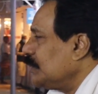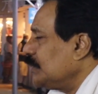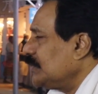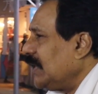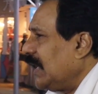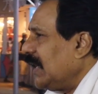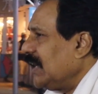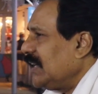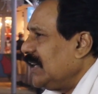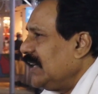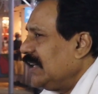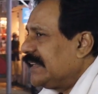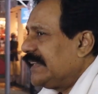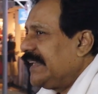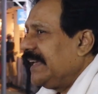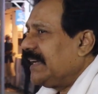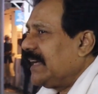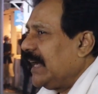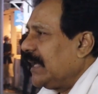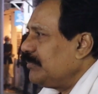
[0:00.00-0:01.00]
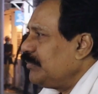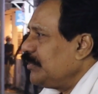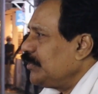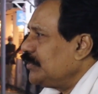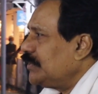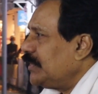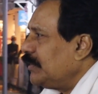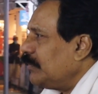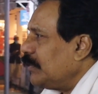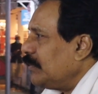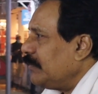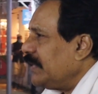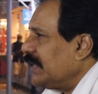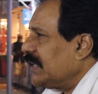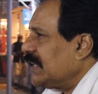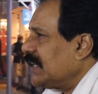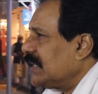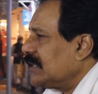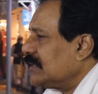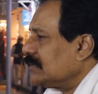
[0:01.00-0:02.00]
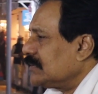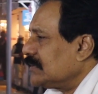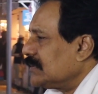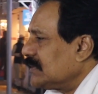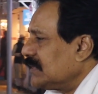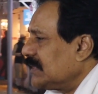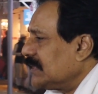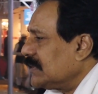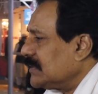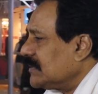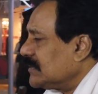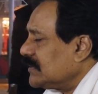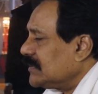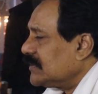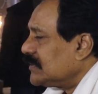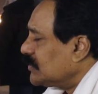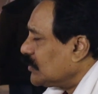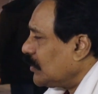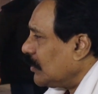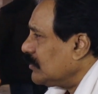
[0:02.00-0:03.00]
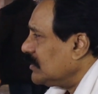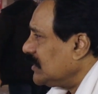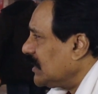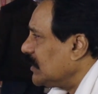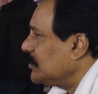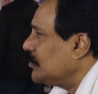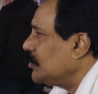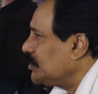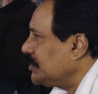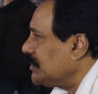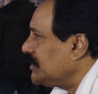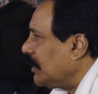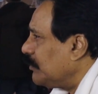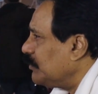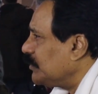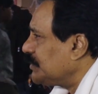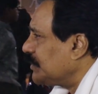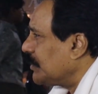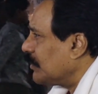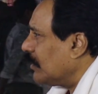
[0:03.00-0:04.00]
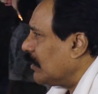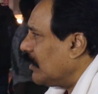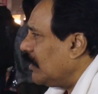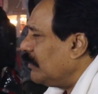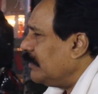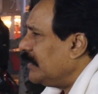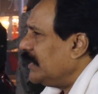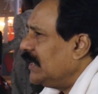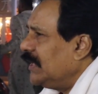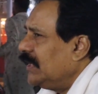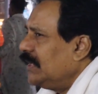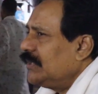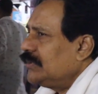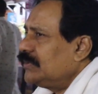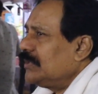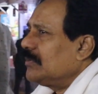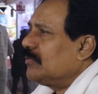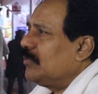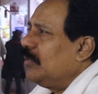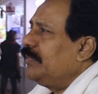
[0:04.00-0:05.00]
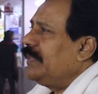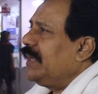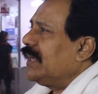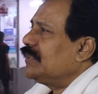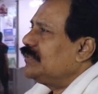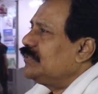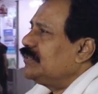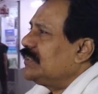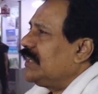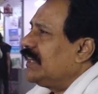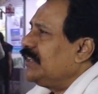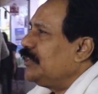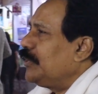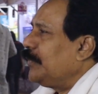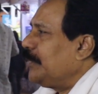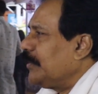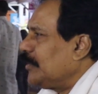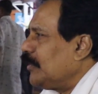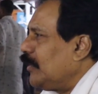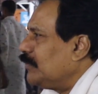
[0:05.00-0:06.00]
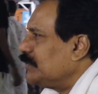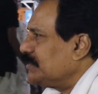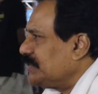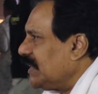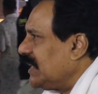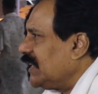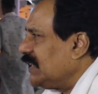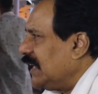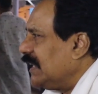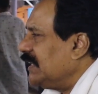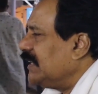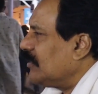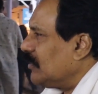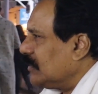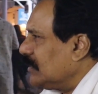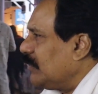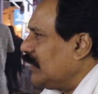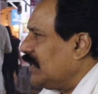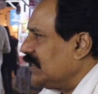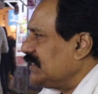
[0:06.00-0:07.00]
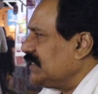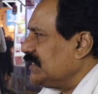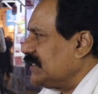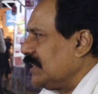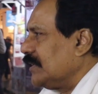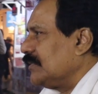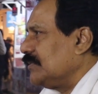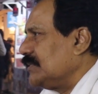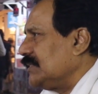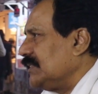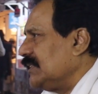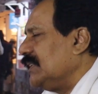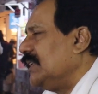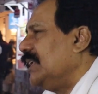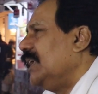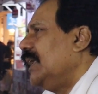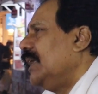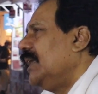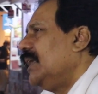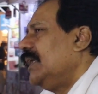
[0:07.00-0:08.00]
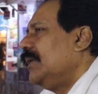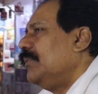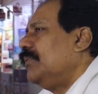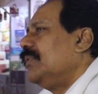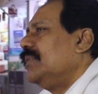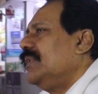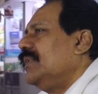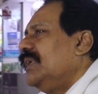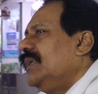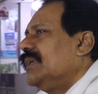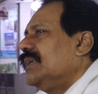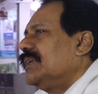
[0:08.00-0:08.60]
সুতরাং কে কার বিরুদ্ধে বলবে তখন তাকে দোষী সাব্যস্ত করা হবে কারণ কবিরা কিছুটা নিরপেক্ষ অবস্থানে দাঁড়িয়ে কথা বলার চেষ্টা করছে এবং